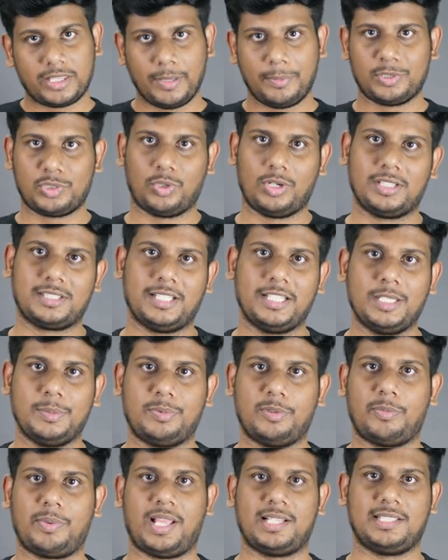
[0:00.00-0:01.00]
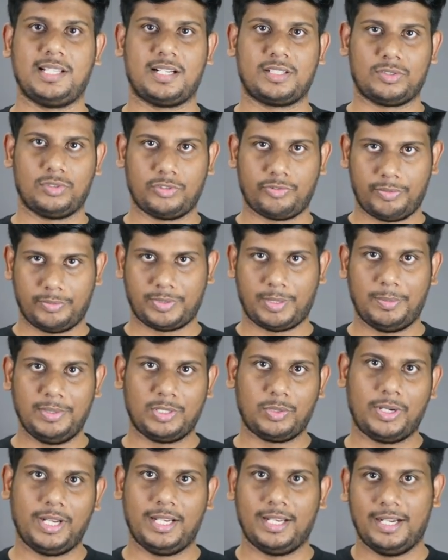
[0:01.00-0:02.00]
அடுத்த எபிசோடில் சந்திப்போம் நான் ஜான் சந்தோஷம்
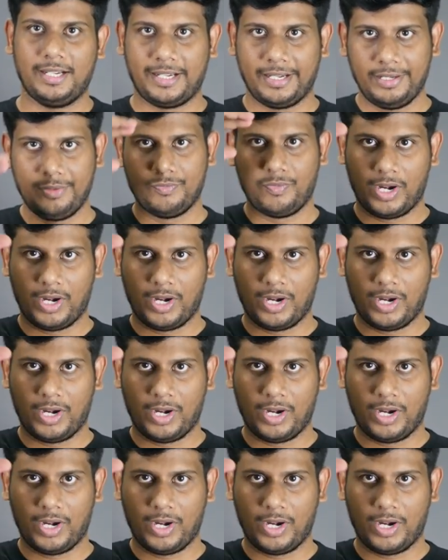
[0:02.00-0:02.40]
தமிழ்டோட நன்றி